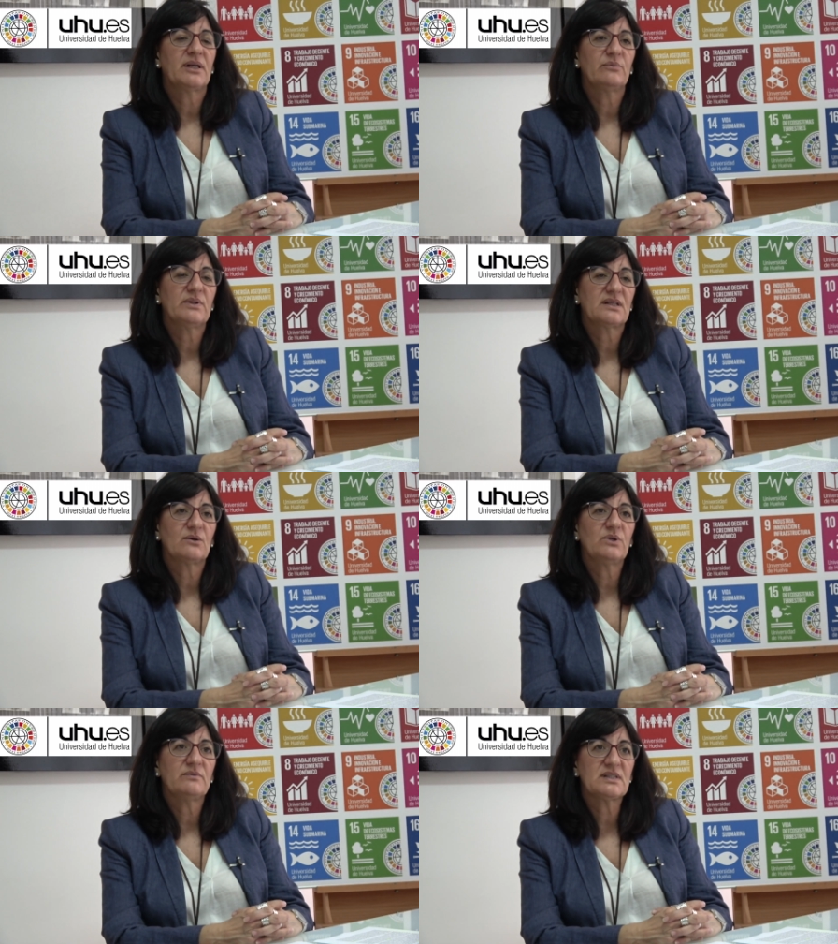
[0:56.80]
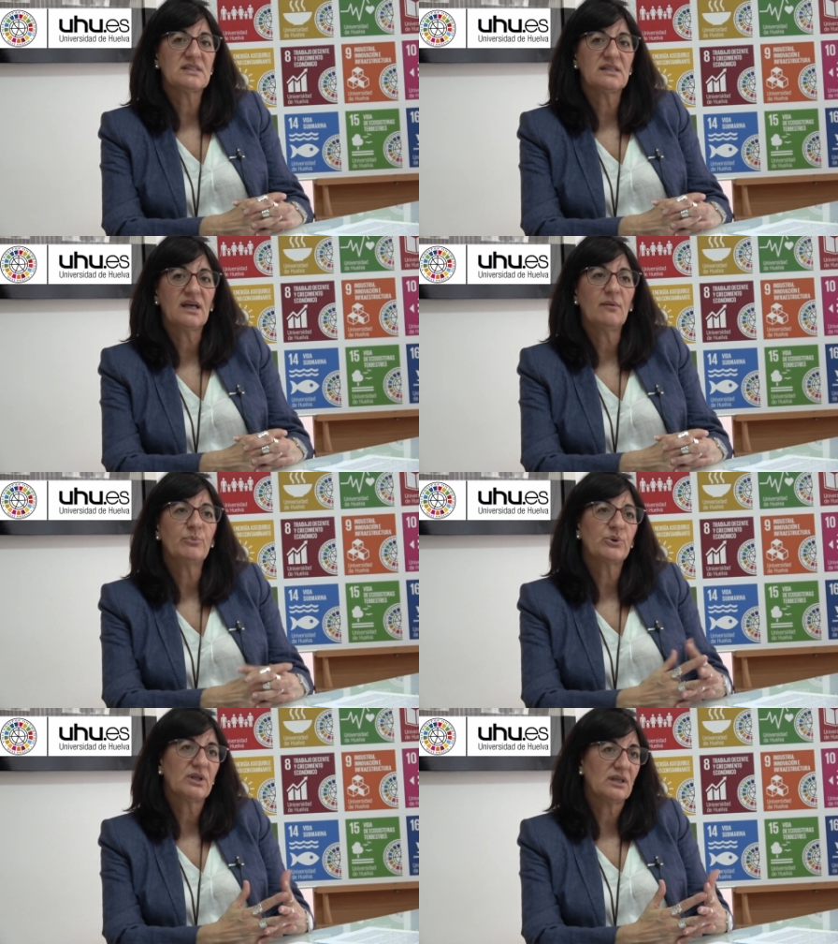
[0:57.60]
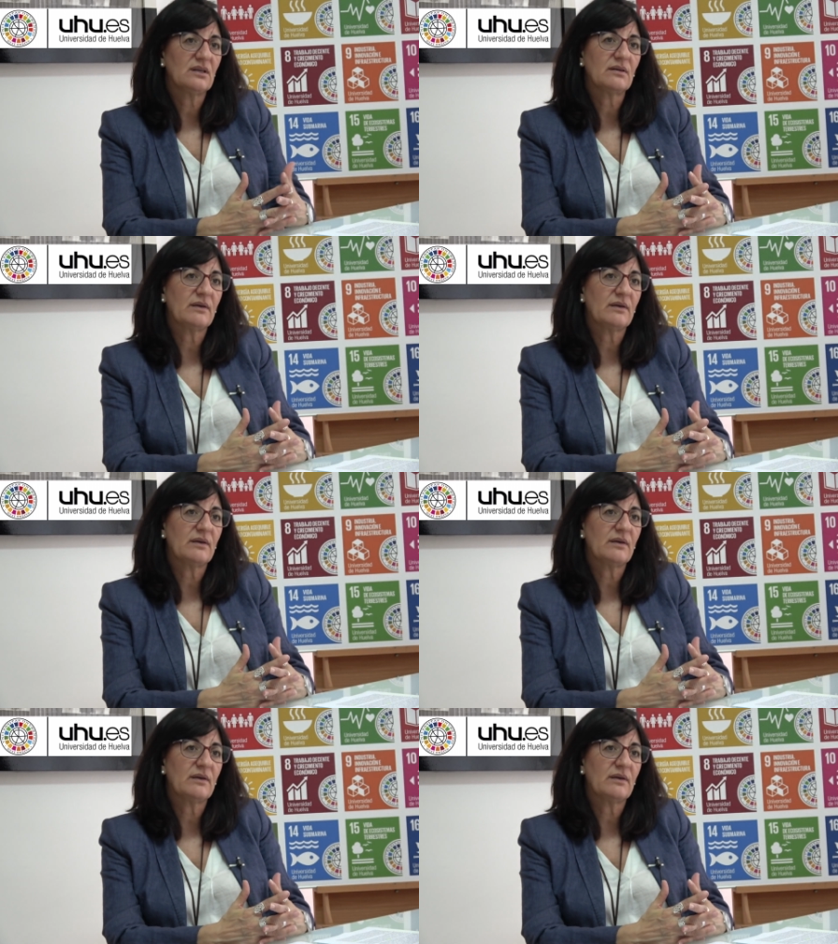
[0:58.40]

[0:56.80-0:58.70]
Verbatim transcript: nuestra universidad porque